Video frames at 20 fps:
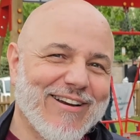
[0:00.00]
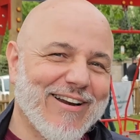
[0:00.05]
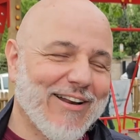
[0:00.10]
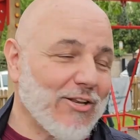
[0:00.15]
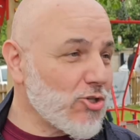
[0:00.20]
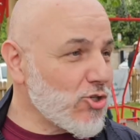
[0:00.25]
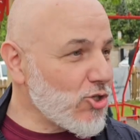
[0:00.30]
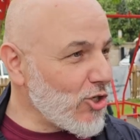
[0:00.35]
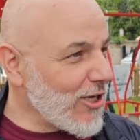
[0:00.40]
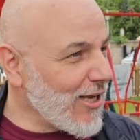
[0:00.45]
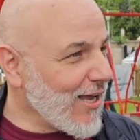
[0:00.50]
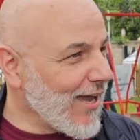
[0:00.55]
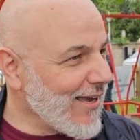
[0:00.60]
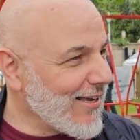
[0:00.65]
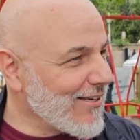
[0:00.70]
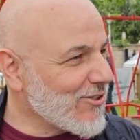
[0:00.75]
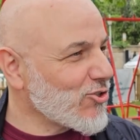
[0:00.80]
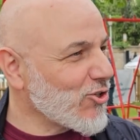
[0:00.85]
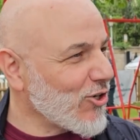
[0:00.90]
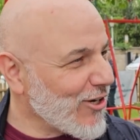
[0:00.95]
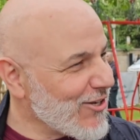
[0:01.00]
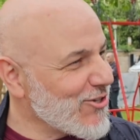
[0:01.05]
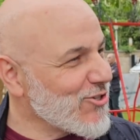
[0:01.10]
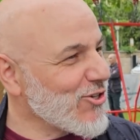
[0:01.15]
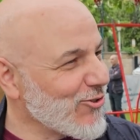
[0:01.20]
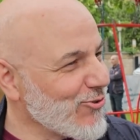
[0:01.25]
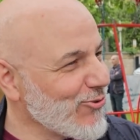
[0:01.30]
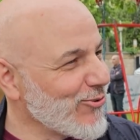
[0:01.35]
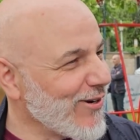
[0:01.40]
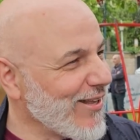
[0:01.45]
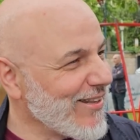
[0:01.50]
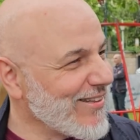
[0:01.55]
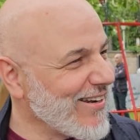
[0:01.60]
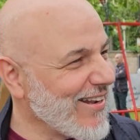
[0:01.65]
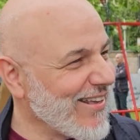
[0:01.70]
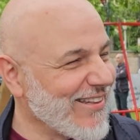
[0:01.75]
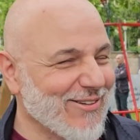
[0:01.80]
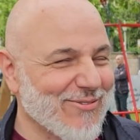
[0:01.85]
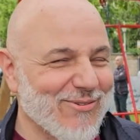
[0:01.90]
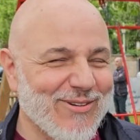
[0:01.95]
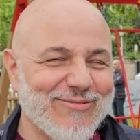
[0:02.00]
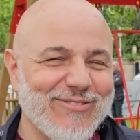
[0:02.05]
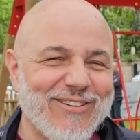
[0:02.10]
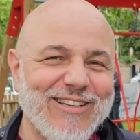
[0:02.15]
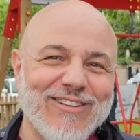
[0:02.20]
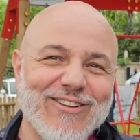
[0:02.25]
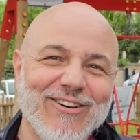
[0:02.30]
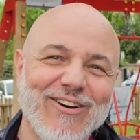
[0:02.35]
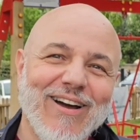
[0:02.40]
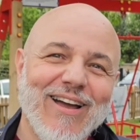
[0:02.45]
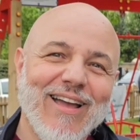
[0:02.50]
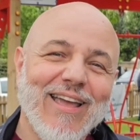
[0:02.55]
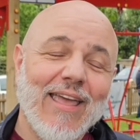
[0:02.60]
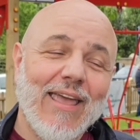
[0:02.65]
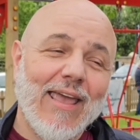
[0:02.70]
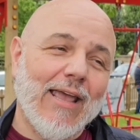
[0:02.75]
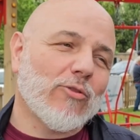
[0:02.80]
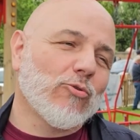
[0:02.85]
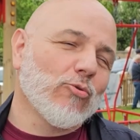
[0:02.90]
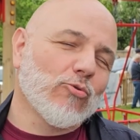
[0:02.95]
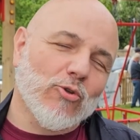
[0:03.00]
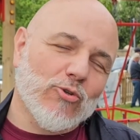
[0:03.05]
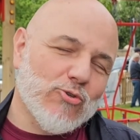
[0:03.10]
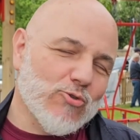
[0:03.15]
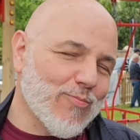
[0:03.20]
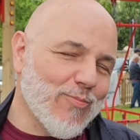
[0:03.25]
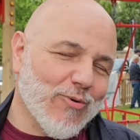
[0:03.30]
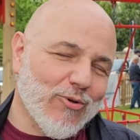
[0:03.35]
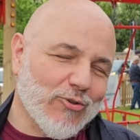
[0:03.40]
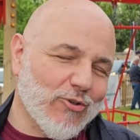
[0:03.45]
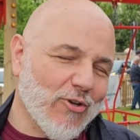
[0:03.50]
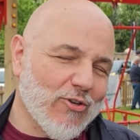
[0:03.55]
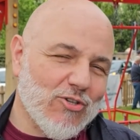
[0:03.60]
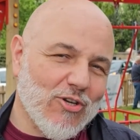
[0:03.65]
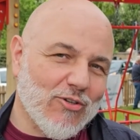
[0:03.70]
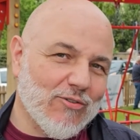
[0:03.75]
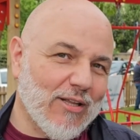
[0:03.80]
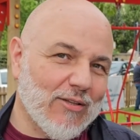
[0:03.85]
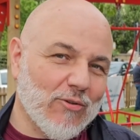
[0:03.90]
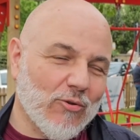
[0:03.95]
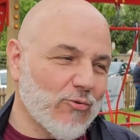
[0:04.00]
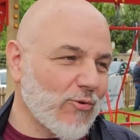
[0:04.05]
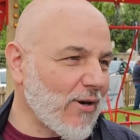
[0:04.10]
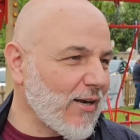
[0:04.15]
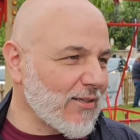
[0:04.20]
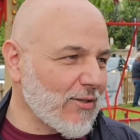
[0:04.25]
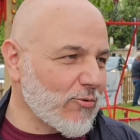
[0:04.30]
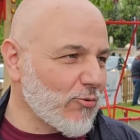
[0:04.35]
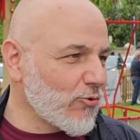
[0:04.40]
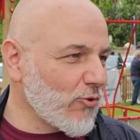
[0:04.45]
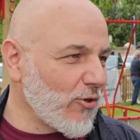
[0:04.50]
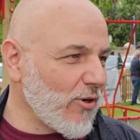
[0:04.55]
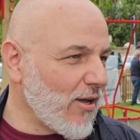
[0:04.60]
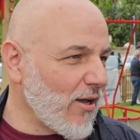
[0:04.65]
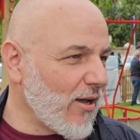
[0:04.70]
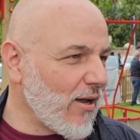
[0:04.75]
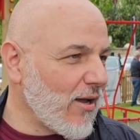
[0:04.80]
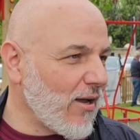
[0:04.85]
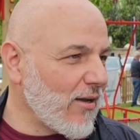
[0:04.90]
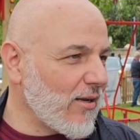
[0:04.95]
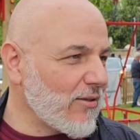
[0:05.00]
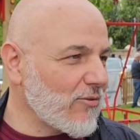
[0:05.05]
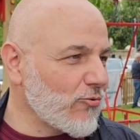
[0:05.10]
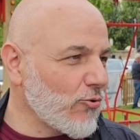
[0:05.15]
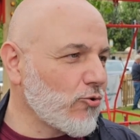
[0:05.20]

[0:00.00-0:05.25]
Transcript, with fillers: regia e sceneggiatura direi di quel video e tutto il supporto che ci hanno dato durante tutto, il,